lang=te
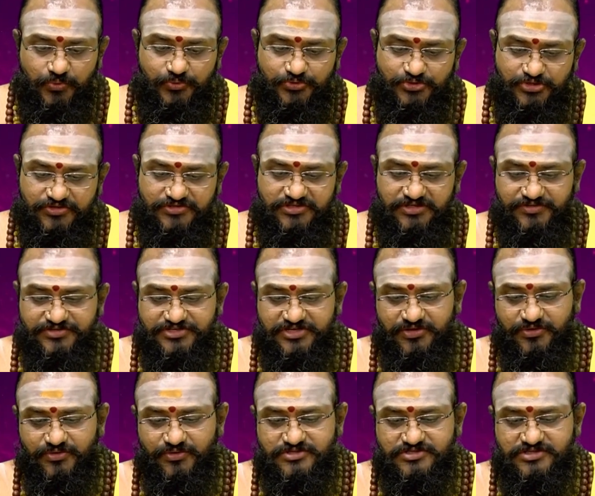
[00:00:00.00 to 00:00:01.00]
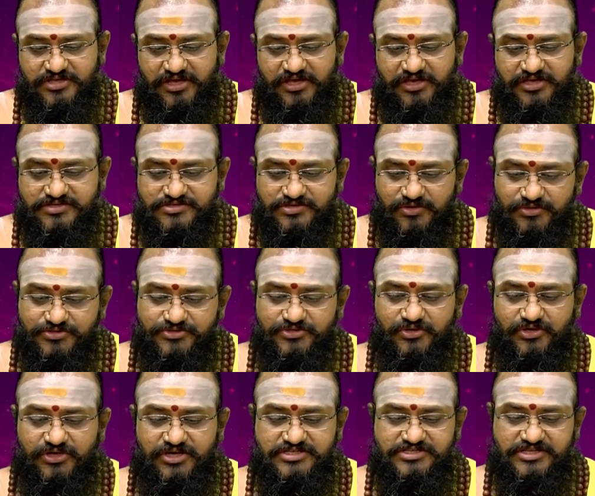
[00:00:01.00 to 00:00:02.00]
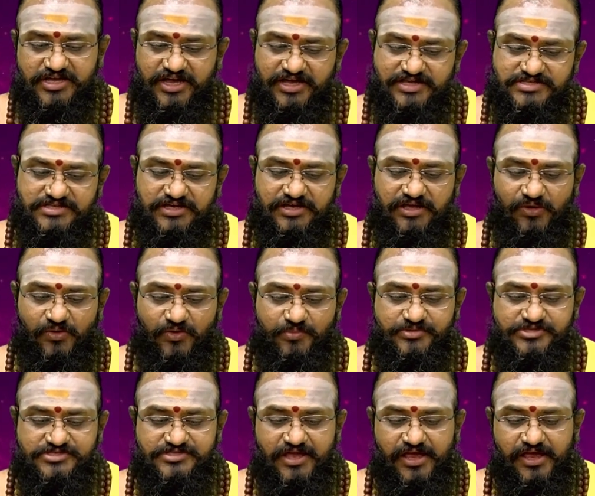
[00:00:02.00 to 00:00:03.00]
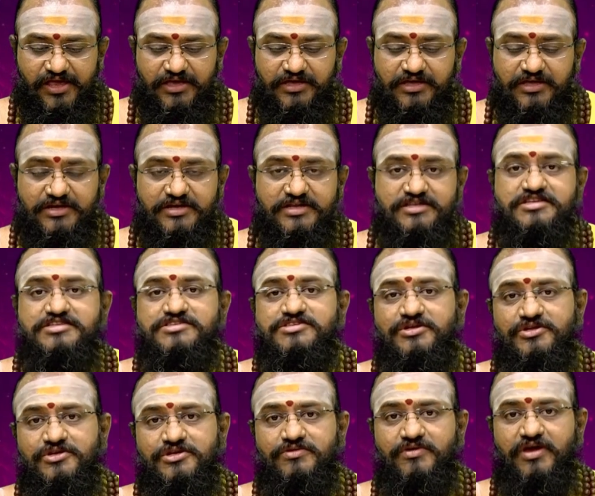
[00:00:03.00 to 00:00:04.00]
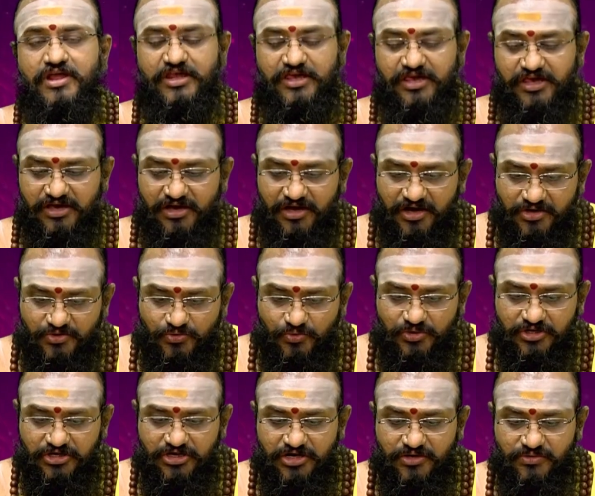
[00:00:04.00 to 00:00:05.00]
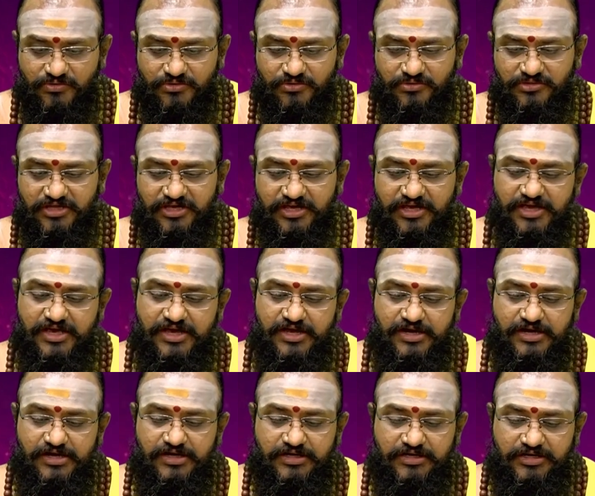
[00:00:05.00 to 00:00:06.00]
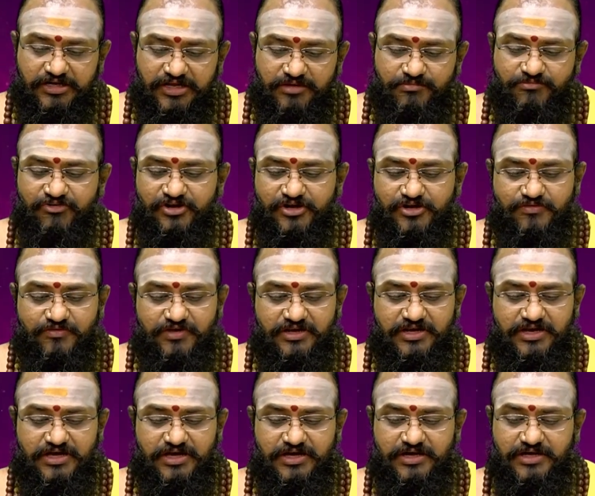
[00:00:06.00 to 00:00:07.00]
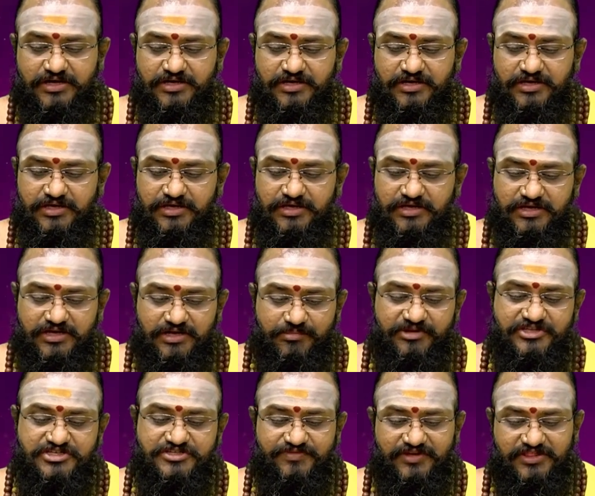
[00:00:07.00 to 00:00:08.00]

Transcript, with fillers: ఉద్యోగస్తుల విషయానికి వస్తే సహోద్యోగులకు సహాయ సహకారం లోపిస్తాయి రీసెర్చ్లో ఉన్న వారికి అనుకూలంగా ఉంటుంది టీం వర్క్ వలన ఇంకా మంచి